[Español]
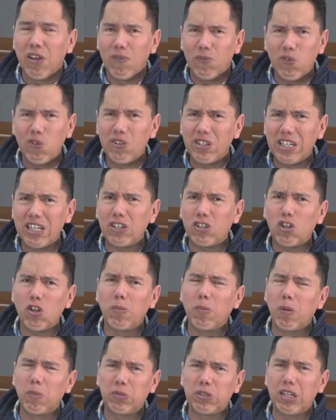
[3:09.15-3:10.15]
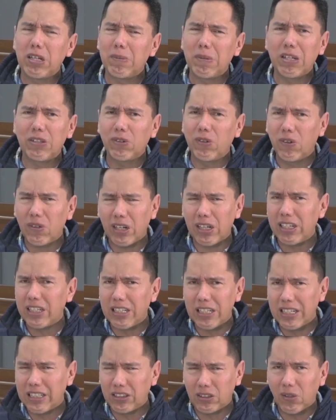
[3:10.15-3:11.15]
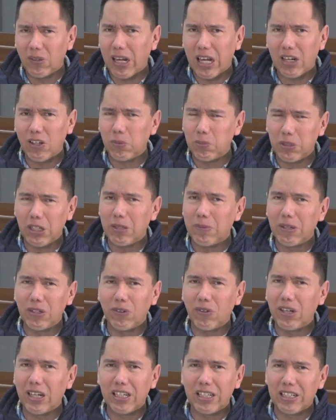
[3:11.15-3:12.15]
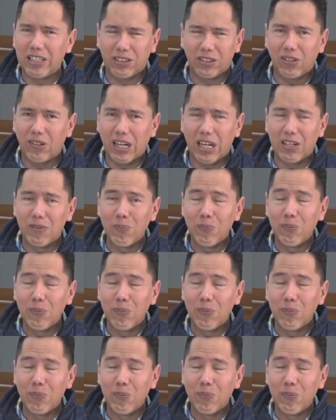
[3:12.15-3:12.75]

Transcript: fungir como observador electoral, observadora electoral.